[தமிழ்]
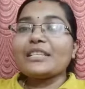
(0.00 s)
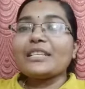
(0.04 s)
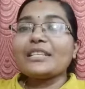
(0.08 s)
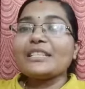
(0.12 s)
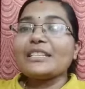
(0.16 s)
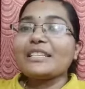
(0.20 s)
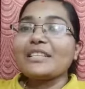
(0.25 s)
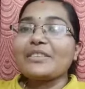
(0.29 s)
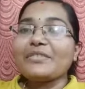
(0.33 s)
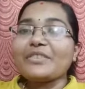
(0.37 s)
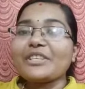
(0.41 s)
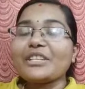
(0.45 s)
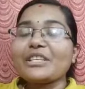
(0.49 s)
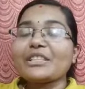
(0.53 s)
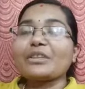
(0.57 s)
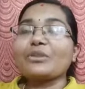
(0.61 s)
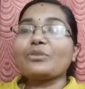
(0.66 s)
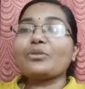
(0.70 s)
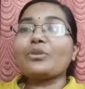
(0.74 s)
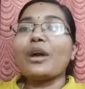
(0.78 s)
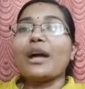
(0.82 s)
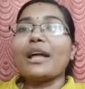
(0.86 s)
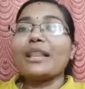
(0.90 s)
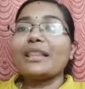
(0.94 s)
சின்ன சின்ன விஷயத்தை
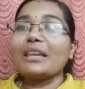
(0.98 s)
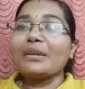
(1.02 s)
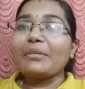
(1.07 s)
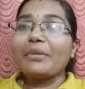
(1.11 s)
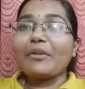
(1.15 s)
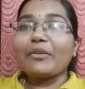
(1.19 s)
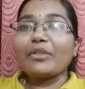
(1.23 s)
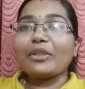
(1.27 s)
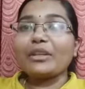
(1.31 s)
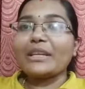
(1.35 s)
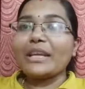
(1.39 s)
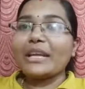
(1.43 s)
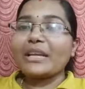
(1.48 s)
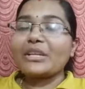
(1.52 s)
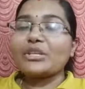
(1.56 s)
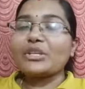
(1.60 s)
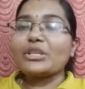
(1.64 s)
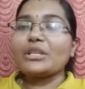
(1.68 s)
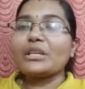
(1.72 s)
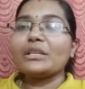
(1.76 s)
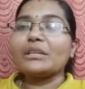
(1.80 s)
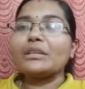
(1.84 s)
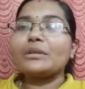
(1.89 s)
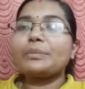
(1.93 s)
கூட அதிகமாக வந்து
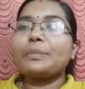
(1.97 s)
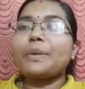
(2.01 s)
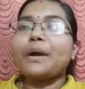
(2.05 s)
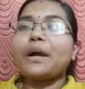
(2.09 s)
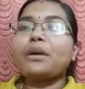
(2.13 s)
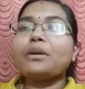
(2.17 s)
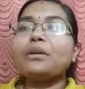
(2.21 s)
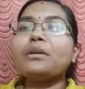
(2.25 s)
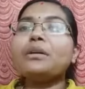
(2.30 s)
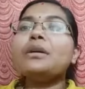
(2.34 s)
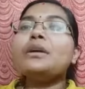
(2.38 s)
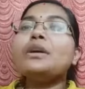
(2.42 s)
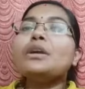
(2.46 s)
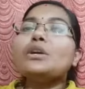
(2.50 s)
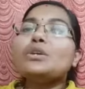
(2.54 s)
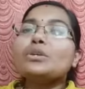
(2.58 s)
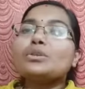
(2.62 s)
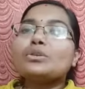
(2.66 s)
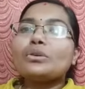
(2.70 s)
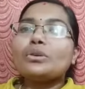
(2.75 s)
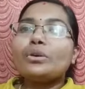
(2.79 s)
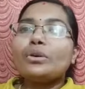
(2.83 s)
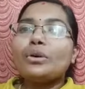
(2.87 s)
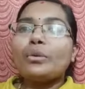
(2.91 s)
டென்ஷன் எடுத்துப்பாங்க
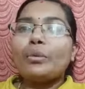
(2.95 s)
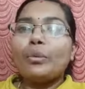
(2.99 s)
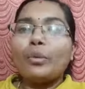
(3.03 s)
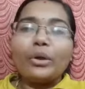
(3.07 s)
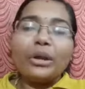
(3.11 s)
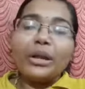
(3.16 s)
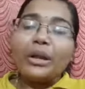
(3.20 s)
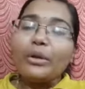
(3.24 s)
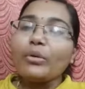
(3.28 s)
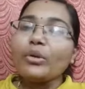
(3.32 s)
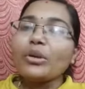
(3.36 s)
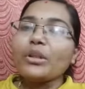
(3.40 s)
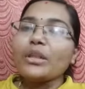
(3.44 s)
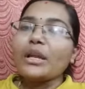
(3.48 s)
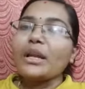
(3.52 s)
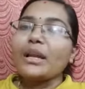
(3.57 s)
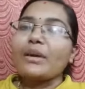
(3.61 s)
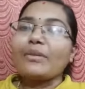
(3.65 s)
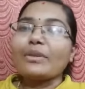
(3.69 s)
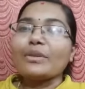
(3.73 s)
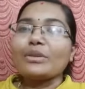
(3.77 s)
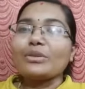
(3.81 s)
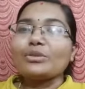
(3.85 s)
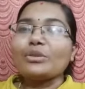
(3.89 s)
ஸோ ஒன்றே ஒன்று தான்
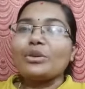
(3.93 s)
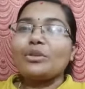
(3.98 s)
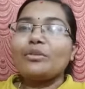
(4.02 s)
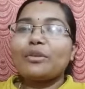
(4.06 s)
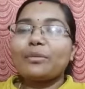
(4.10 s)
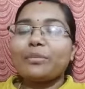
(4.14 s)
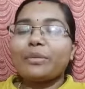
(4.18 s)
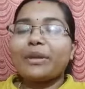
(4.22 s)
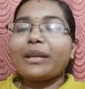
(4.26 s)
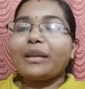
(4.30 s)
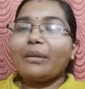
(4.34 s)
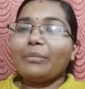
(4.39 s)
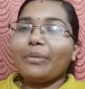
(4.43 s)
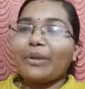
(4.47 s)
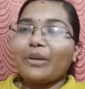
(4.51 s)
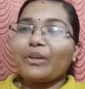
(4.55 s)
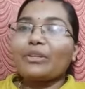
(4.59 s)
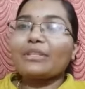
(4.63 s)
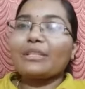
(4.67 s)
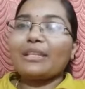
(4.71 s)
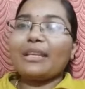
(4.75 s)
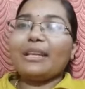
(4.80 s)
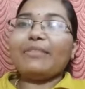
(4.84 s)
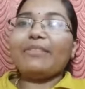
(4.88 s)
நான் வந்து சொல்ல விரும்புகிறேன்
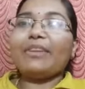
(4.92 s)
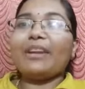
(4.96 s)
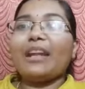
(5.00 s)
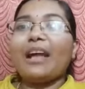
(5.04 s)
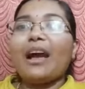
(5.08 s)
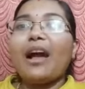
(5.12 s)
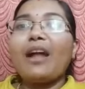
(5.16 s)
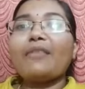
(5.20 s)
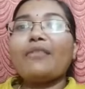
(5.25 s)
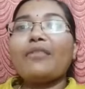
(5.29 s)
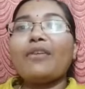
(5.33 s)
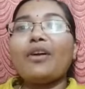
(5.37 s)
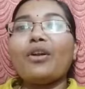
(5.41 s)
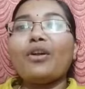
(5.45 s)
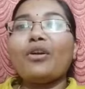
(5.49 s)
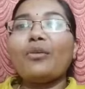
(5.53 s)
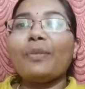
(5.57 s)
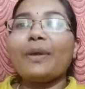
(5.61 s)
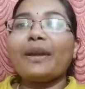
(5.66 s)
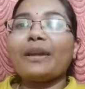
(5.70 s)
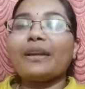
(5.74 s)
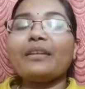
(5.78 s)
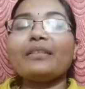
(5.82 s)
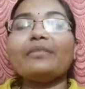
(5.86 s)
பிகாஸ் ஈவன் நான் ஃபாலோ
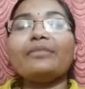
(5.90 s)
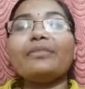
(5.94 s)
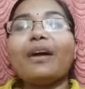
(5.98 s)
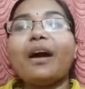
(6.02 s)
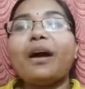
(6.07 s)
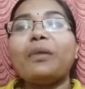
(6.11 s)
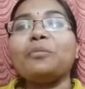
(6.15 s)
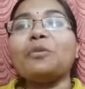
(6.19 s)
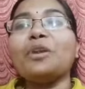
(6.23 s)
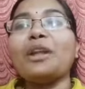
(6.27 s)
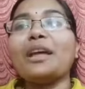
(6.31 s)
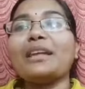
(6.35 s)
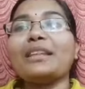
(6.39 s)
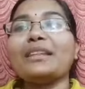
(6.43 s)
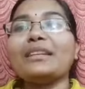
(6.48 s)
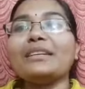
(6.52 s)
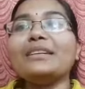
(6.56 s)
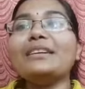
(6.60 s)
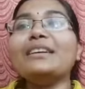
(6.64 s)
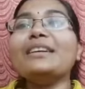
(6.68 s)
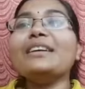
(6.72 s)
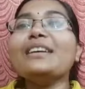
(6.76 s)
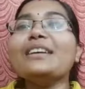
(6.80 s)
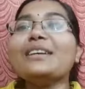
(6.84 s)
பண்ணுற ஃபார்முலா இது
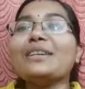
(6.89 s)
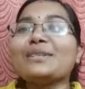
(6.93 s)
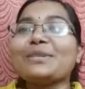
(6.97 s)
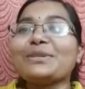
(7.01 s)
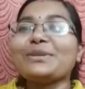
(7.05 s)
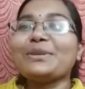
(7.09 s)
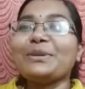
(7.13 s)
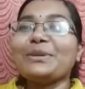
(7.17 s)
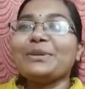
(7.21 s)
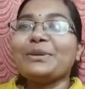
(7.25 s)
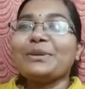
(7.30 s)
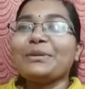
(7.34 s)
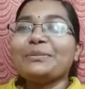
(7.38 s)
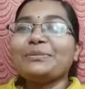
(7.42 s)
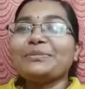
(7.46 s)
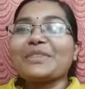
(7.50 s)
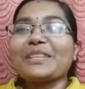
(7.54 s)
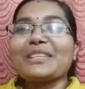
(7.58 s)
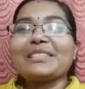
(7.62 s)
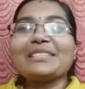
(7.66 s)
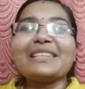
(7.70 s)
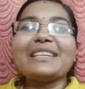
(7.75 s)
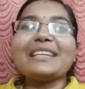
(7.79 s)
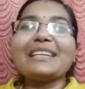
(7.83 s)
ஸோ
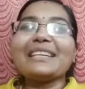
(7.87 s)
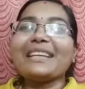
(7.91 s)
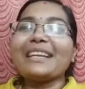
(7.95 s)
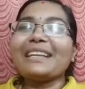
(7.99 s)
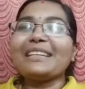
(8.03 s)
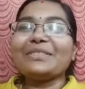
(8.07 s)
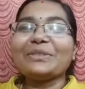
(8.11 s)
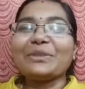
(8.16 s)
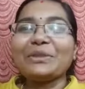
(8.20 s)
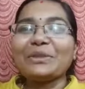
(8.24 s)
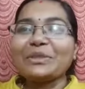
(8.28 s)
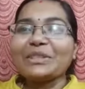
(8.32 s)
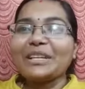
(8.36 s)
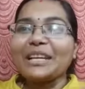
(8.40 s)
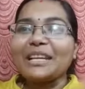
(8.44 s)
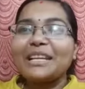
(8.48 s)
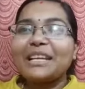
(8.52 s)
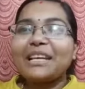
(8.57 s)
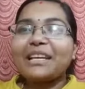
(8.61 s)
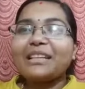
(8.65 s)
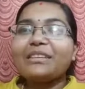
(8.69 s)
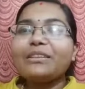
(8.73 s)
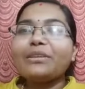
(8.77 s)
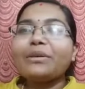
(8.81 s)
சீக்ரெட் ஒன்றும்
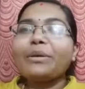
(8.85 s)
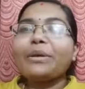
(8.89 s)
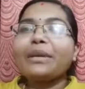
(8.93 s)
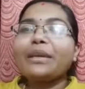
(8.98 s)
கிடையாது